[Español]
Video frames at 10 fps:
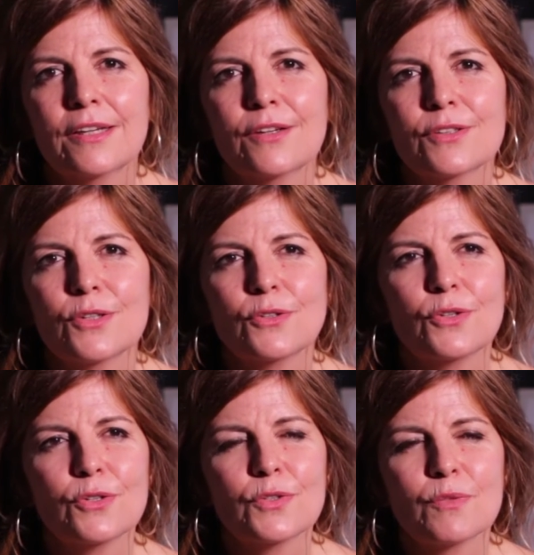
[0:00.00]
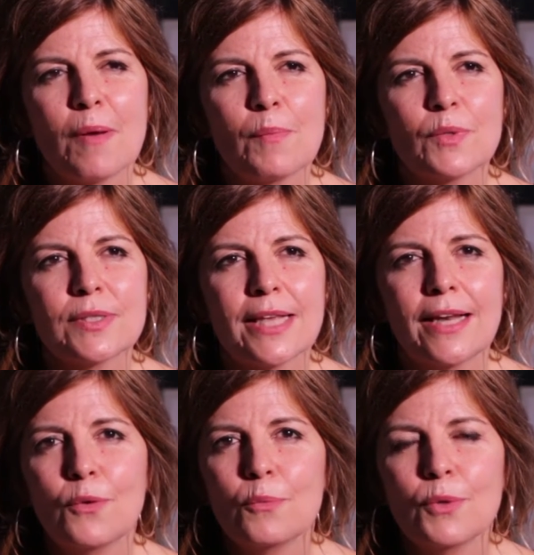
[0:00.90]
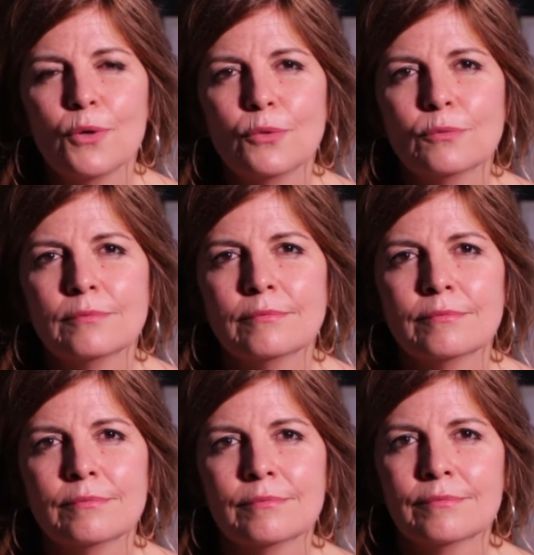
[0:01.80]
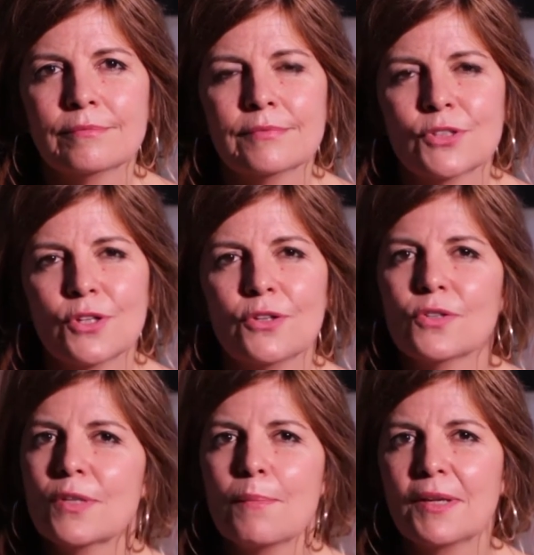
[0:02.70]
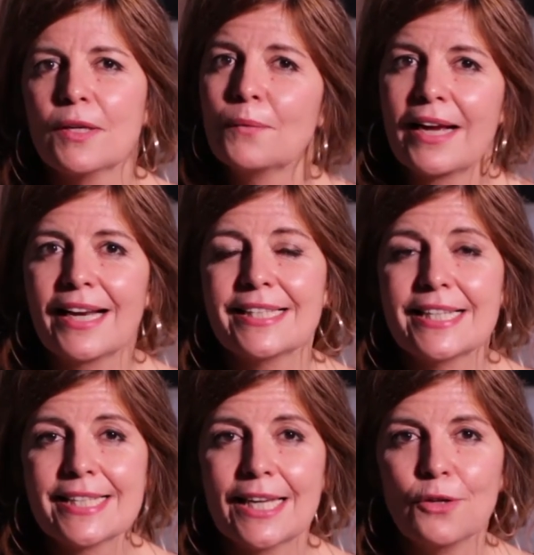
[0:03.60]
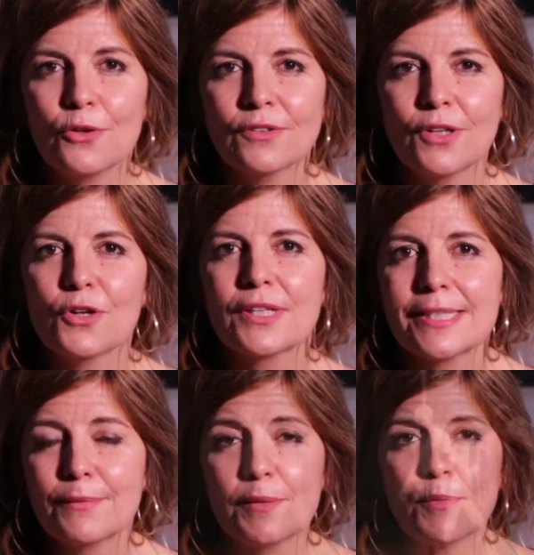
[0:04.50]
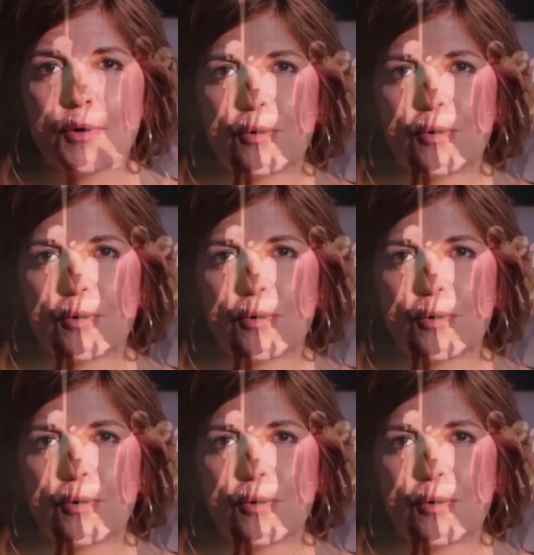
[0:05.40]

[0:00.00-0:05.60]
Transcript: Nosotros tomamos al alumno en un, yo digo siempre, en una clase cero donde los recibimos